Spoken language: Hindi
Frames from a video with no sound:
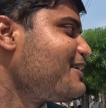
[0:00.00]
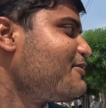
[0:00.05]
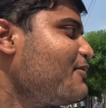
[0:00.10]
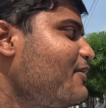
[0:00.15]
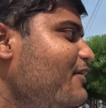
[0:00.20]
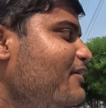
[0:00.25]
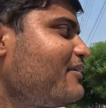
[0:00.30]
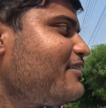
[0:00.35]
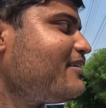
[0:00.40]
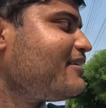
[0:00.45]
है
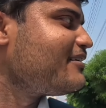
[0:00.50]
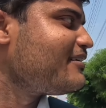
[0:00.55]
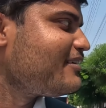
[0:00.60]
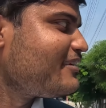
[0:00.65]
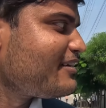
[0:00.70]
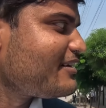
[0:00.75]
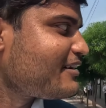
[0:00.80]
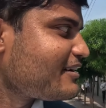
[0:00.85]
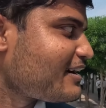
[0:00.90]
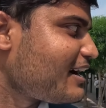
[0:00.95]
वो
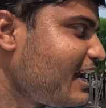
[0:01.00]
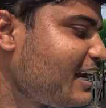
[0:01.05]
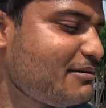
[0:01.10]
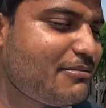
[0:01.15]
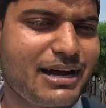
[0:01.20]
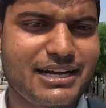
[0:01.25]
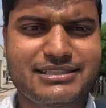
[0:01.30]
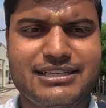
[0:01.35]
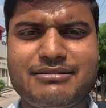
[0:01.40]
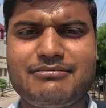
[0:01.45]

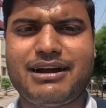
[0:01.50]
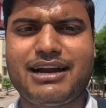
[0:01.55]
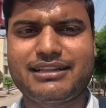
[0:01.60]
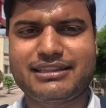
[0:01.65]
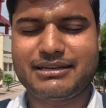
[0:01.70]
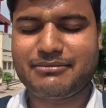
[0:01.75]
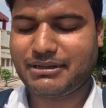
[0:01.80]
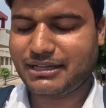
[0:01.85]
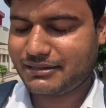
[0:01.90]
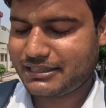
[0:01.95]
पहले भाषण
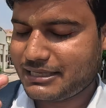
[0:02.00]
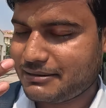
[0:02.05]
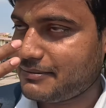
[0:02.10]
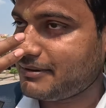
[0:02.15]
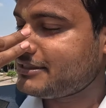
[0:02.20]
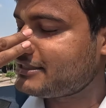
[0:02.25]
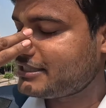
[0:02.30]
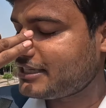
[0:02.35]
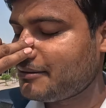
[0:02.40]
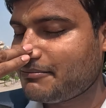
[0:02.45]
मारती है मतलब
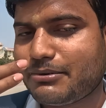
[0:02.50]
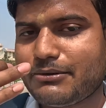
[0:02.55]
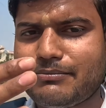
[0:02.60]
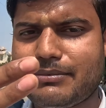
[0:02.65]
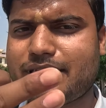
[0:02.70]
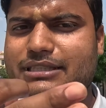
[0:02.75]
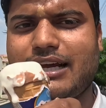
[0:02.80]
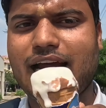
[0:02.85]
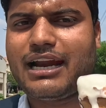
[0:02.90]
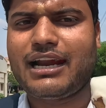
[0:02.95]
टीएमपी
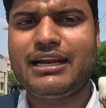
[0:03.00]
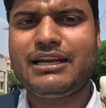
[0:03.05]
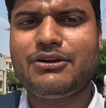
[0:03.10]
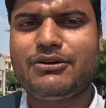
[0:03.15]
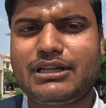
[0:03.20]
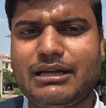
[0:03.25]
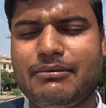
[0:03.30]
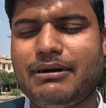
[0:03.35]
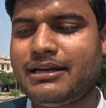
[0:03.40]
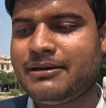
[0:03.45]
पी में जाना
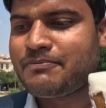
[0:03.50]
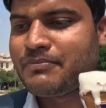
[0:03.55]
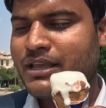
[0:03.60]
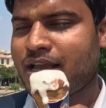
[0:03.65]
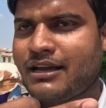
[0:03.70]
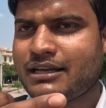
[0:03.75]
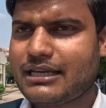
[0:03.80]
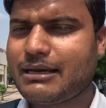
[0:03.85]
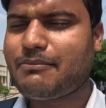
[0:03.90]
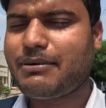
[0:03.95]
नहीं होता भाई
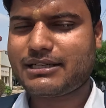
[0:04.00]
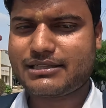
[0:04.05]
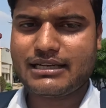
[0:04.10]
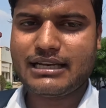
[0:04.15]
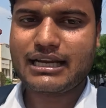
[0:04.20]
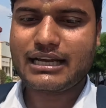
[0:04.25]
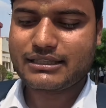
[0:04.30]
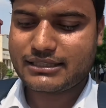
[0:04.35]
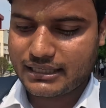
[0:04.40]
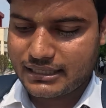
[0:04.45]
ये बस
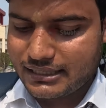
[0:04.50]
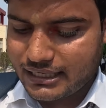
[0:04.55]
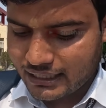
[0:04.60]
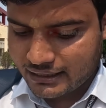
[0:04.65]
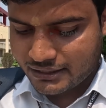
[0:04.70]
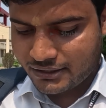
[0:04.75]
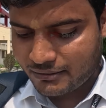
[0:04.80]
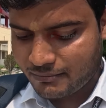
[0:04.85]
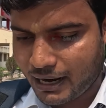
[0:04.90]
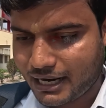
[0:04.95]
लेके चली
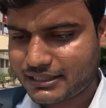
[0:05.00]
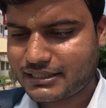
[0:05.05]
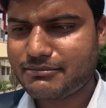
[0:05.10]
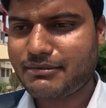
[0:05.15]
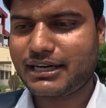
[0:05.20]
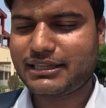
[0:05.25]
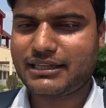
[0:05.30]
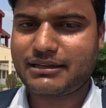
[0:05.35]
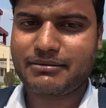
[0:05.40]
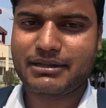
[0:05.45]
जाती है और
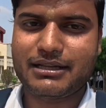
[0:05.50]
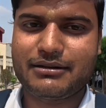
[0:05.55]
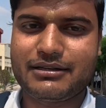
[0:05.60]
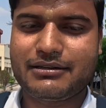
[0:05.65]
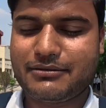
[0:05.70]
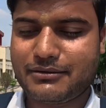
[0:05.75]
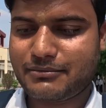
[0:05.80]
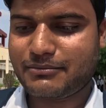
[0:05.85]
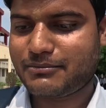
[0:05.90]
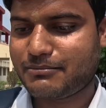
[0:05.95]
भाषण मारती है
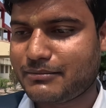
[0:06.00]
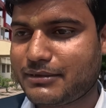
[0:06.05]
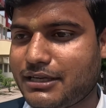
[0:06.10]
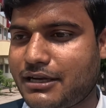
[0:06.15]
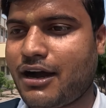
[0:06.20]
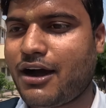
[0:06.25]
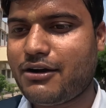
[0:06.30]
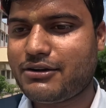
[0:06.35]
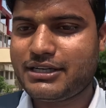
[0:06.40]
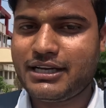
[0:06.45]
मतलब
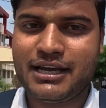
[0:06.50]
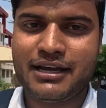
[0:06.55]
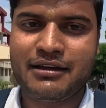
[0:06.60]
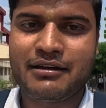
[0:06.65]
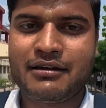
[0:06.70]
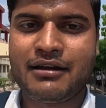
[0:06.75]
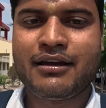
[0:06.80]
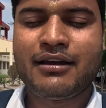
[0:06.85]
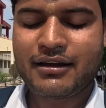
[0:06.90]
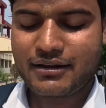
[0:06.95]
दिखाओ ये
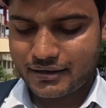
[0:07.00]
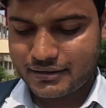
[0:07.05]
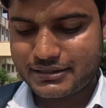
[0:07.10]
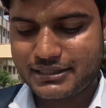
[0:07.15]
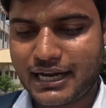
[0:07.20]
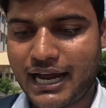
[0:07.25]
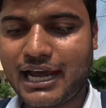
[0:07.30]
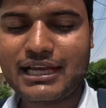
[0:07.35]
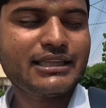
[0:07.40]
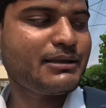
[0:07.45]

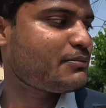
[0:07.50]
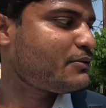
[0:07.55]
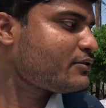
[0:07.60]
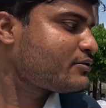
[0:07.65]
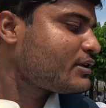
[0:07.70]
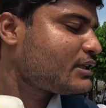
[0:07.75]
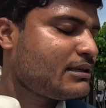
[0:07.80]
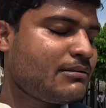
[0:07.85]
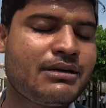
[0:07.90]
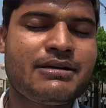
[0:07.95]
जाए तब तो, तो
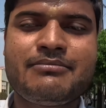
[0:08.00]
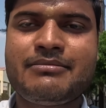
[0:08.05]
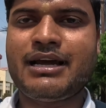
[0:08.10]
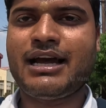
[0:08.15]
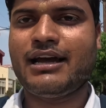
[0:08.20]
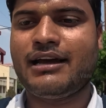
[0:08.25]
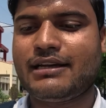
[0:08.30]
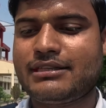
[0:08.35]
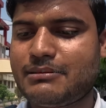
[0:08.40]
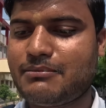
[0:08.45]
उसको समझ
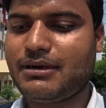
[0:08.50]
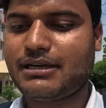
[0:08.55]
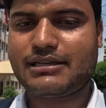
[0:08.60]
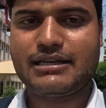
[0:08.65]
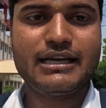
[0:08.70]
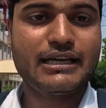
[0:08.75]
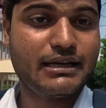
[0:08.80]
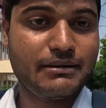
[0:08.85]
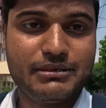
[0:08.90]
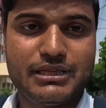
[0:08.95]
में आया ऐसे
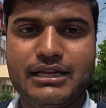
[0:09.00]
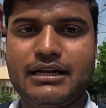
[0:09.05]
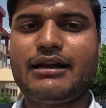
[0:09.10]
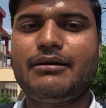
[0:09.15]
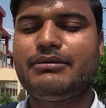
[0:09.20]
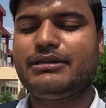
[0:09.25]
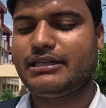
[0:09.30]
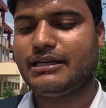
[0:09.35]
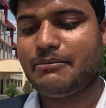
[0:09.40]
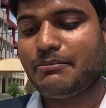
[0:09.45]
बस लेके अभी
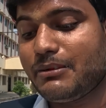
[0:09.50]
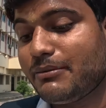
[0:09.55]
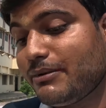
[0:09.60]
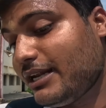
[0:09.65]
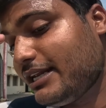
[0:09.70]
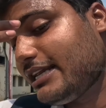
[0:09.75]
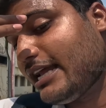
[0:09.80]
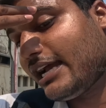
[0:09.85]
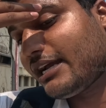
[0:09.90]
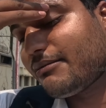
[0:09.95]
देखना अभी टीएमपी
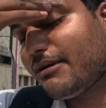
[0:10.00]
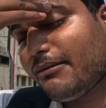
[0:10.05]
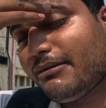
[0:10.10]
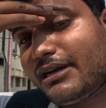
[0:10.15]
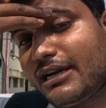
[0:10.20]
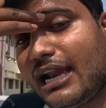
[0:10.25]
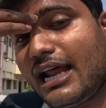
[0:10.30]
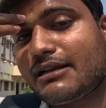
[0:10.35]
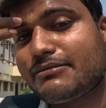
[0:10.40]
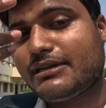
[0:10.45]
में नहीं जाएगी मैं
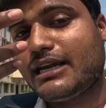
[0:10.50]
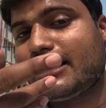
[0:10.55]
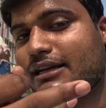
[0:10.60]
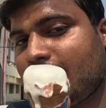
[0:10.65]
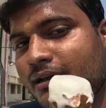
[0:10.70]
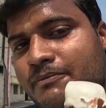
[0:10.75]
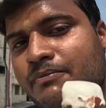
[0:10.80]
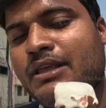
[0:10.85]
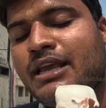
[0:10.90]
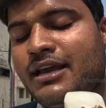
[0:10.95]
अभी क्लास में जाएगी
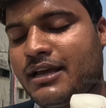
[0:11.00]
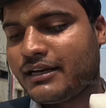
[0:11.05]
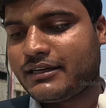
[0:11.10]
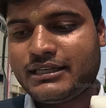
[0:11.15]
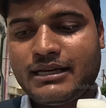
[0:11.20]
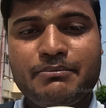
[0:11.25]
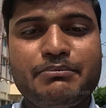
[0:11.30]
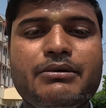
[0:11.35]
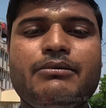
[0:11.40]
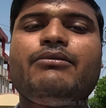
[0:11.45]
ना
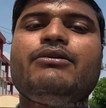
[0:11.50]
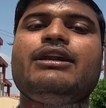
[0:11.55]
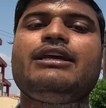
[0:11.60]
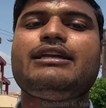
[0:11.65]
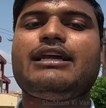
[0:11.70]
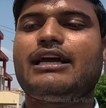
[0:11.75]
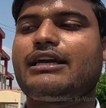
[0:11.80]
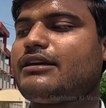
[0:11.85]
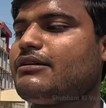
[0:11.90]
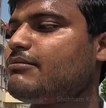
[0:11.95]
टीएमपी में
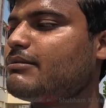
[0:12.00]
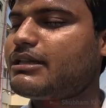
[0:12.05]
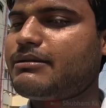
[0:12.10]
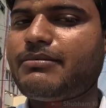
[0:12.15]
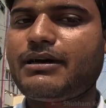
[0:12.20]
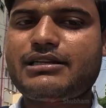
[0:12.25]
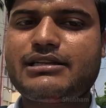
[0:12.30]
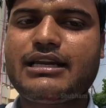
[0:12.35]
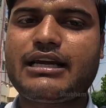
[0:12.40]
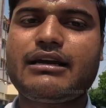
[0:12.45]
नहीं जाएगी
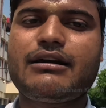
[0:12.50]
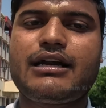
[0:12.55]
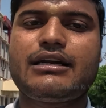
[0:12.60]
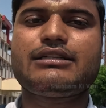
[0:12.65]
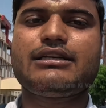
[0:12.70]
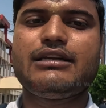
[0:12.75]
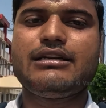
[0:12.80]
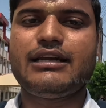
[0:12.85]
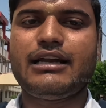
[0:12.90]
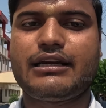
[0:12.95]
मतलब बस लेके
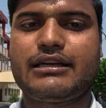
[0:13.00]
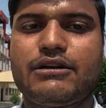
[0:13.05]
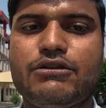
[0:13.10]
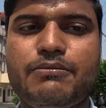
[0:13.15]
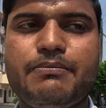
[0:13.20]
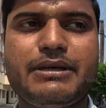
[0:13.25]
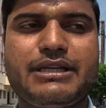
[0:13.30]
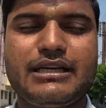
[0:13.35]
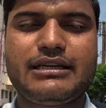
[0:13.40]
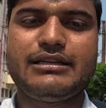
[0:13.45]
घर चली जाएगी
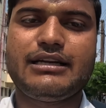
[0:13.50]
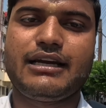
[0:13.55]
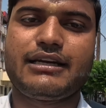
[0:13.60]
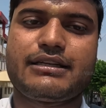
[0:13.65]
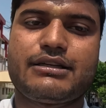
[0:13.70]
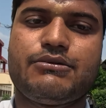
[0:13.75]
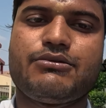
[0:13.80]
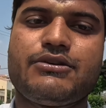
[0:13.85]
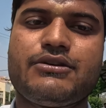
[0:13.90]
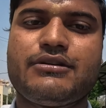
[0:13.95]
रूम पे चली
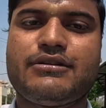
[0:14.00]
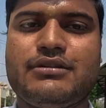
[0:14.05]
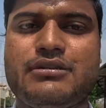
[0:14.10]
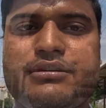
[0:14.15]
जाएगी वो